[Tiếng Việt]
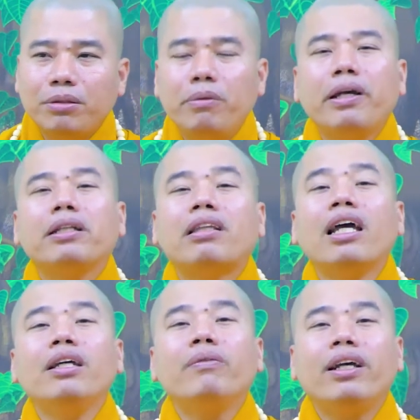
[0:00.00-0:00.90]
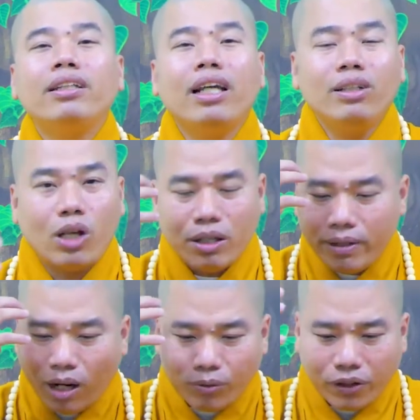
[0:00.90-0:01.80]
quý vị tỷ vị trí tuệ
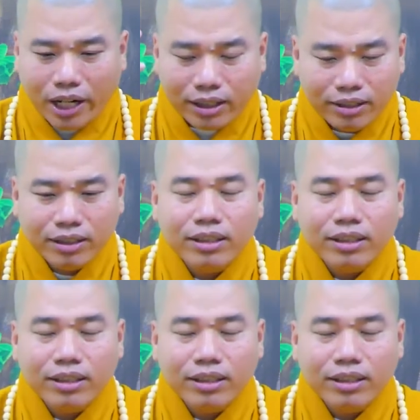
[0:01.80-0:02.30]
vì học phật